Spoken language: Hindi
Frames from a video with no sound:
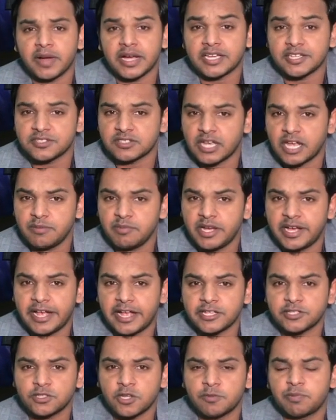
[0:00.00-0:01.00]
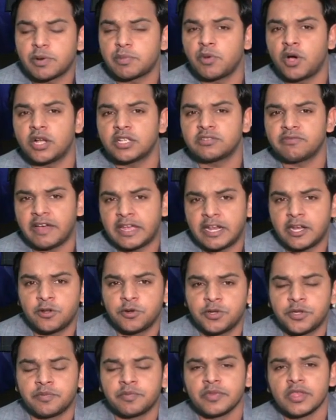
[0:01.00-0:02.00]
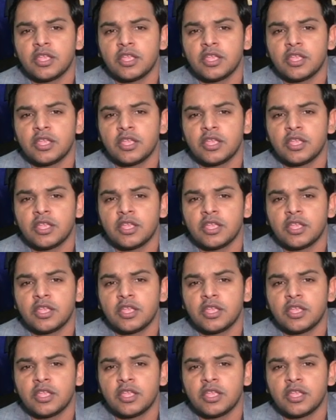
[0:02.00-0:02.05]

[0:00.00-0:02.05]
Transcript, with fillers: पाकिस्तान में ख़ास तौर पर बहुत वायरल हुई